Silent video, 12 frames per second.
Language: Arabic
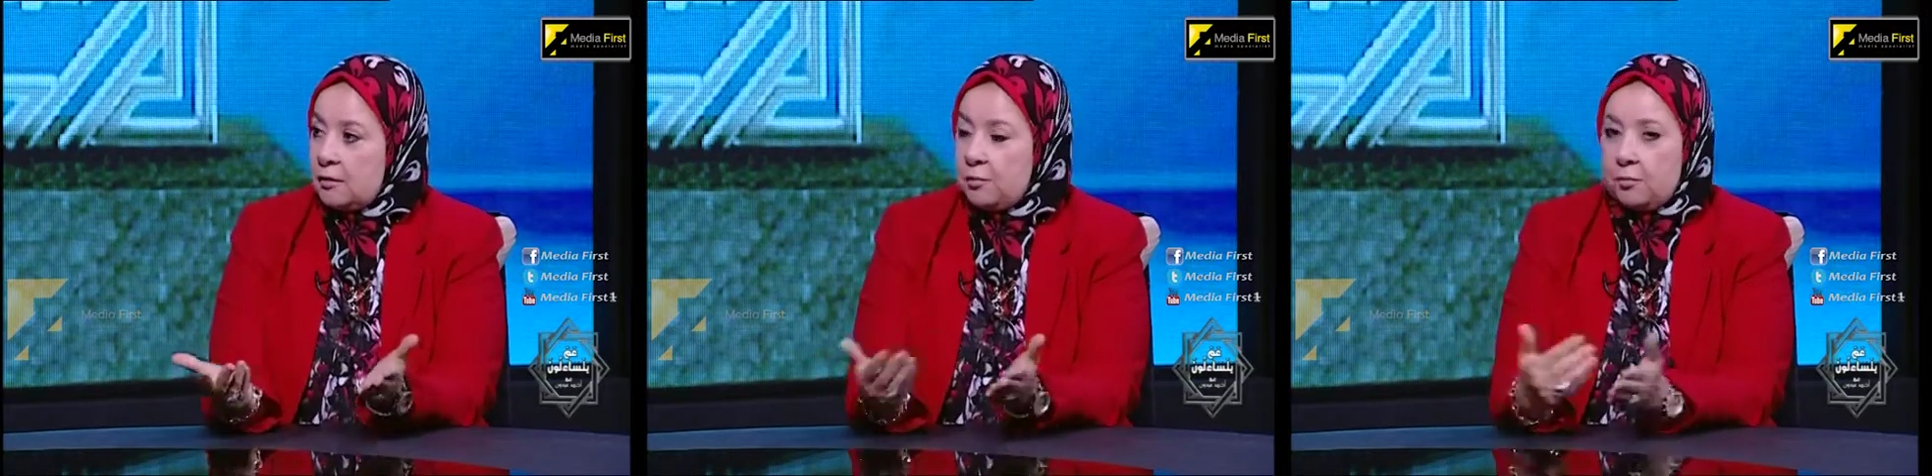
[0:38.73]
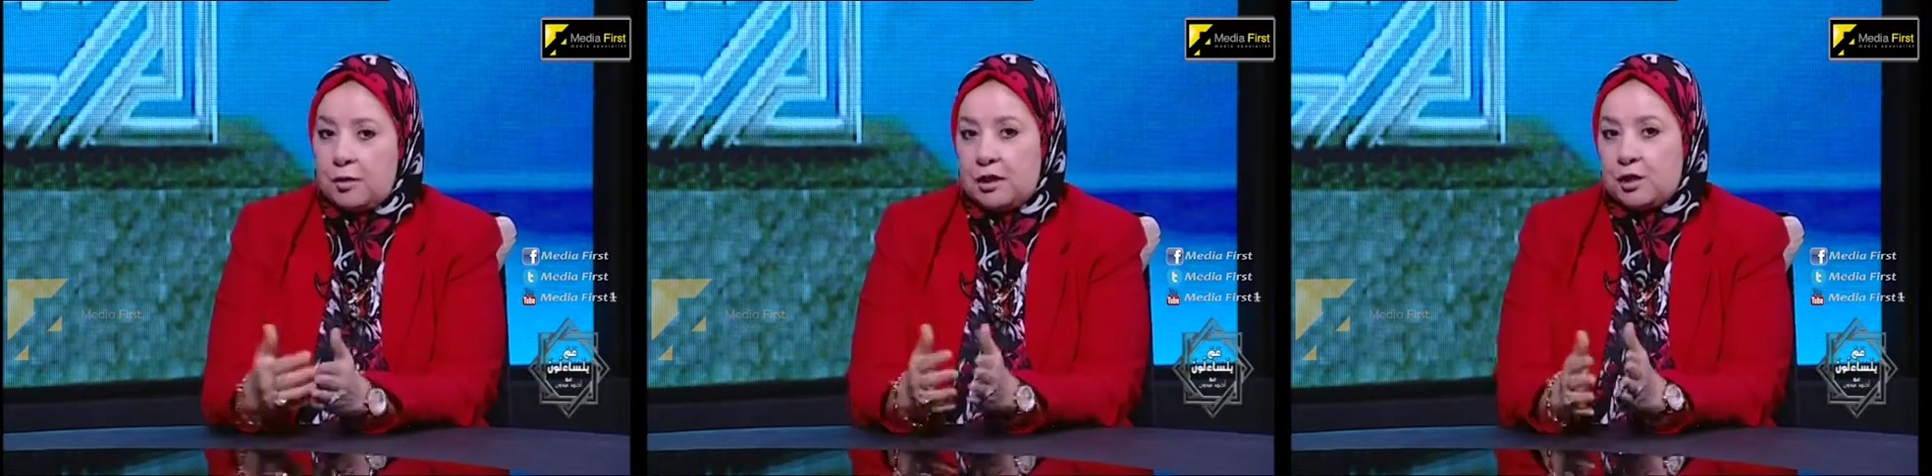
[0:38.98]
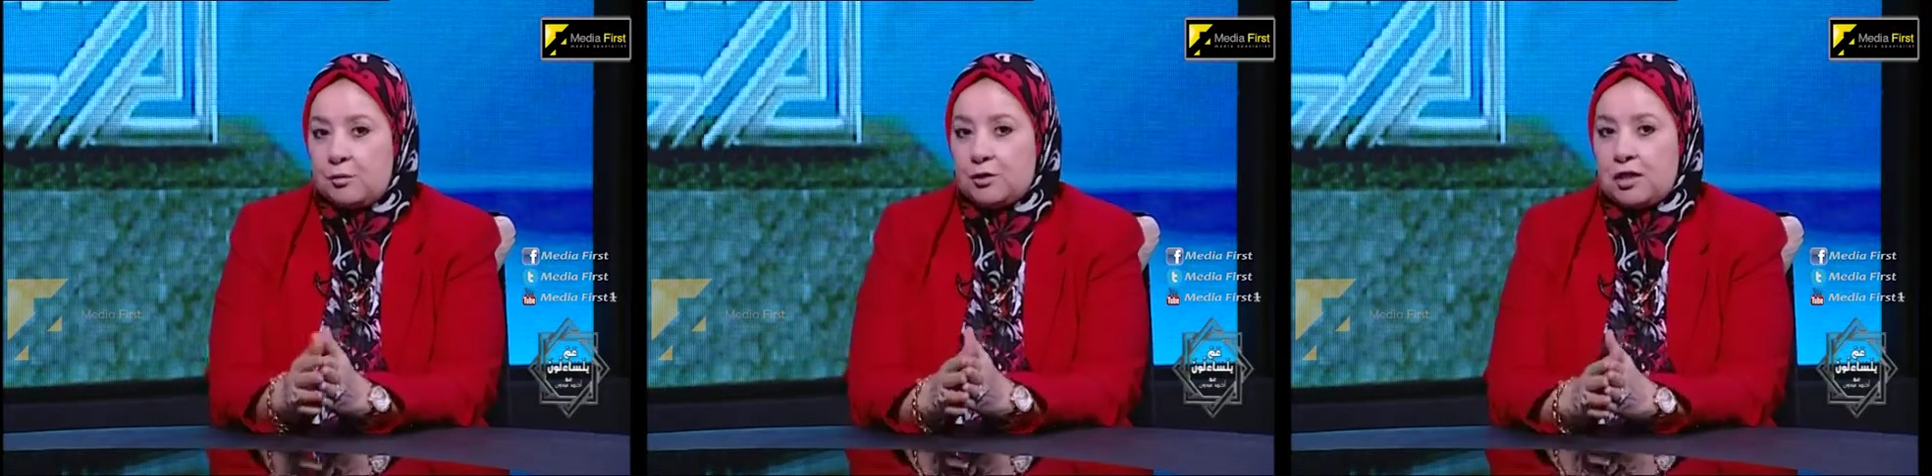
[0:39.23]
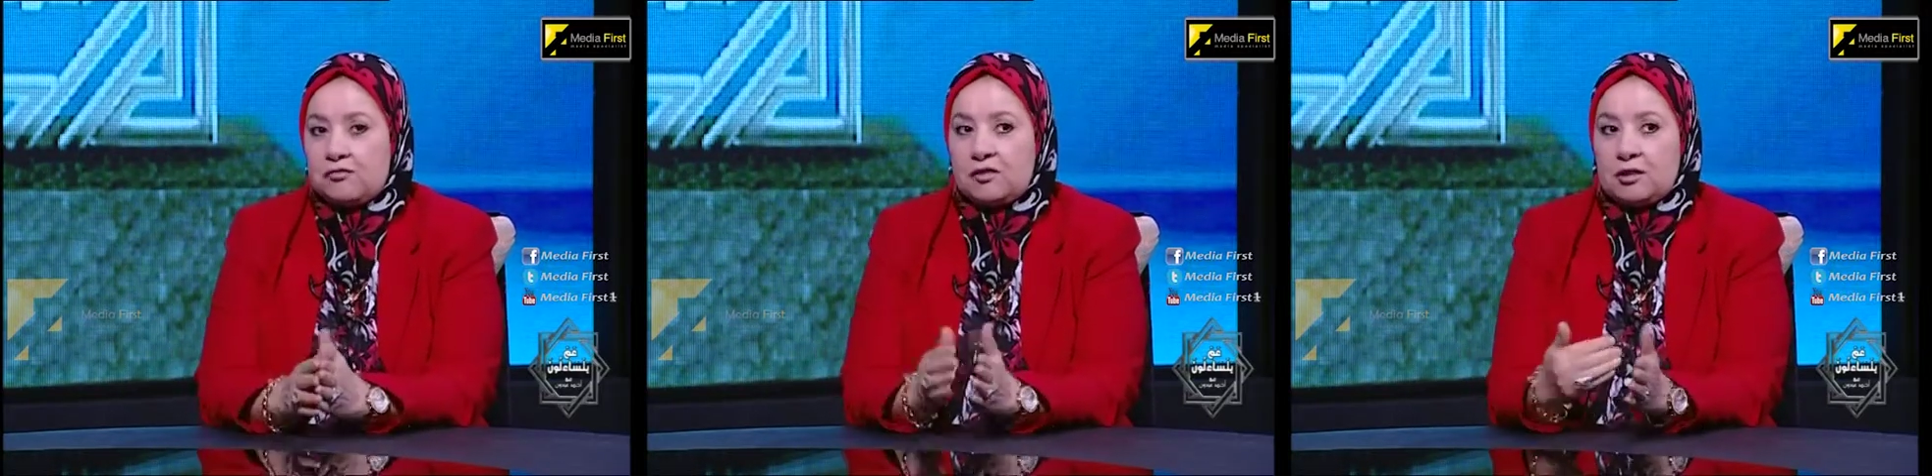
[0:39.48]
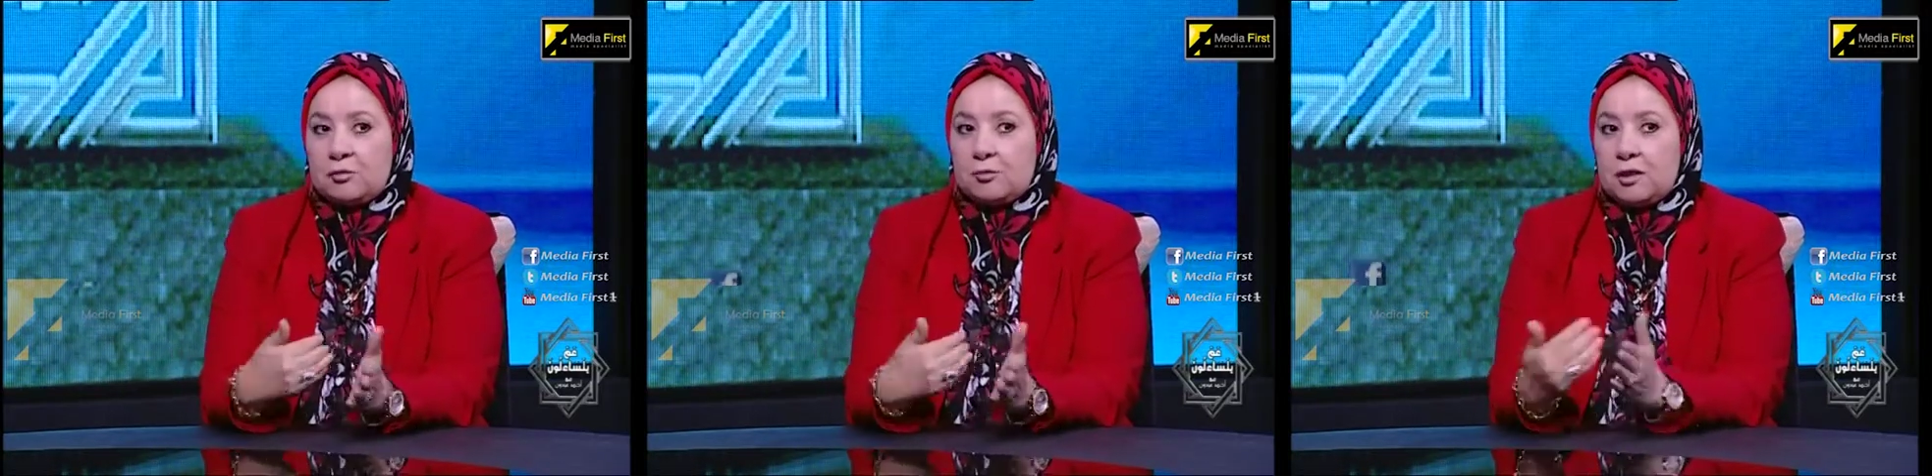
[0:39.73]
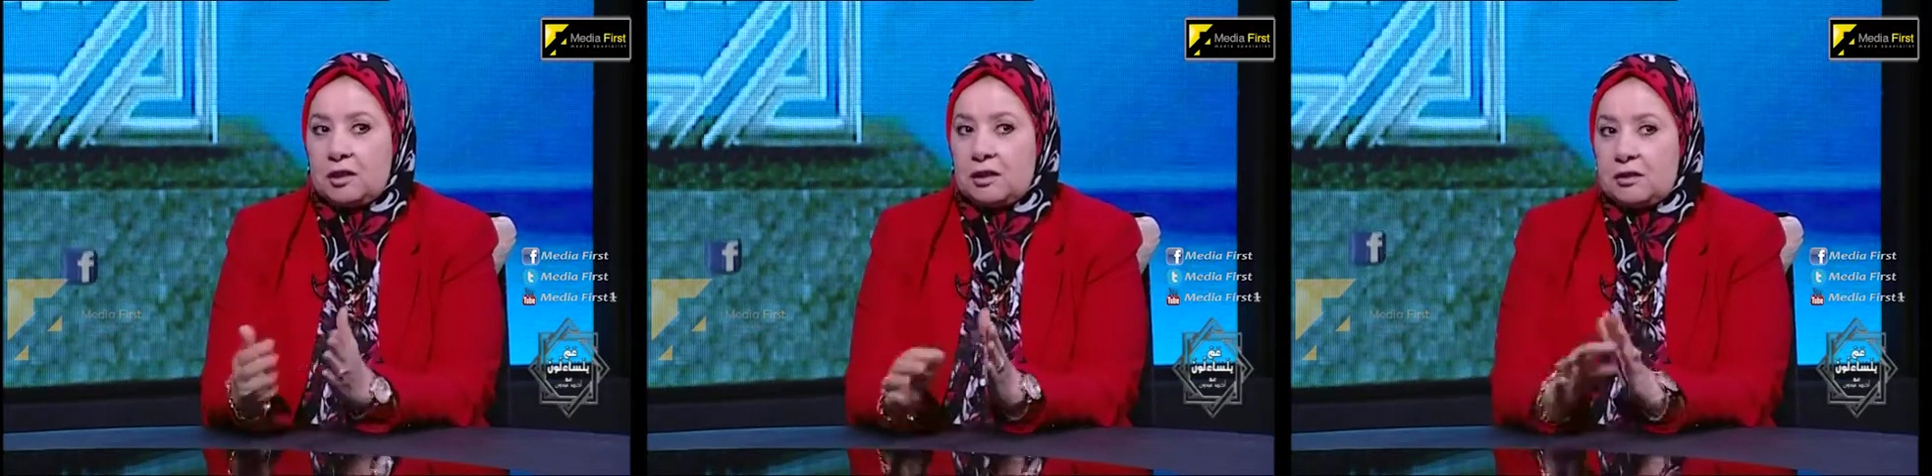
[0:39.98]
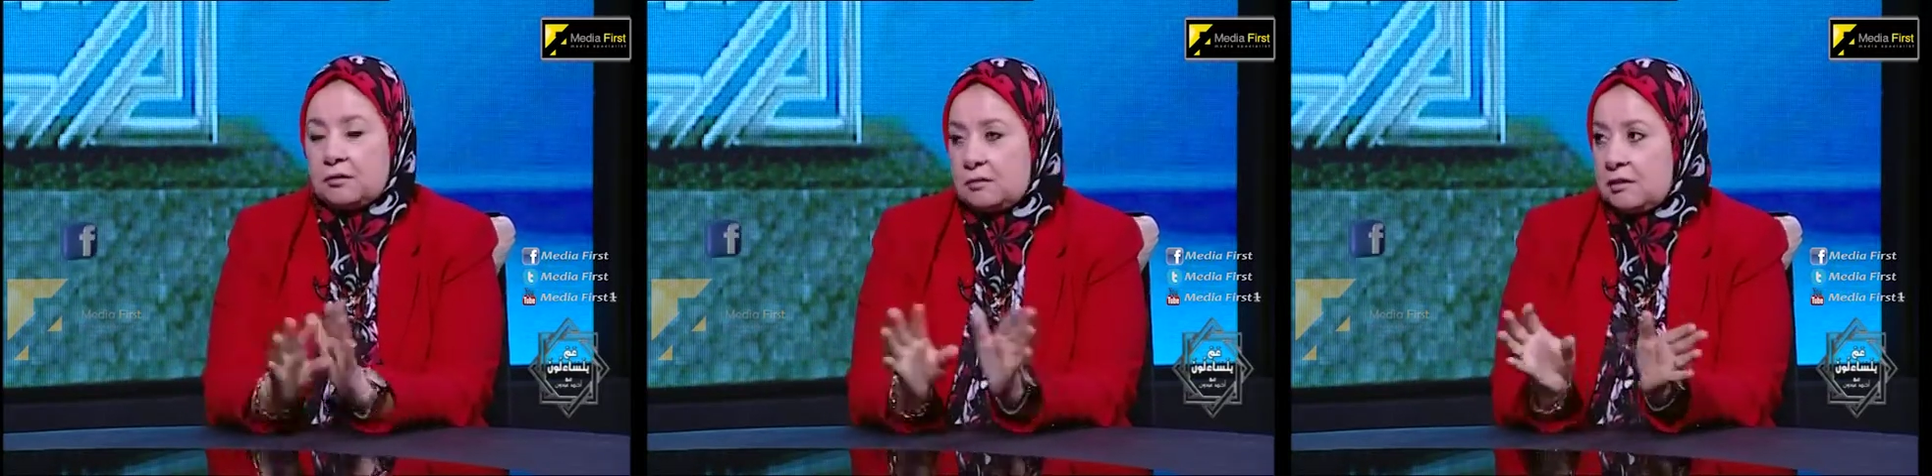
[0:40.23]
طب يعني انا مش عارفه طب يعني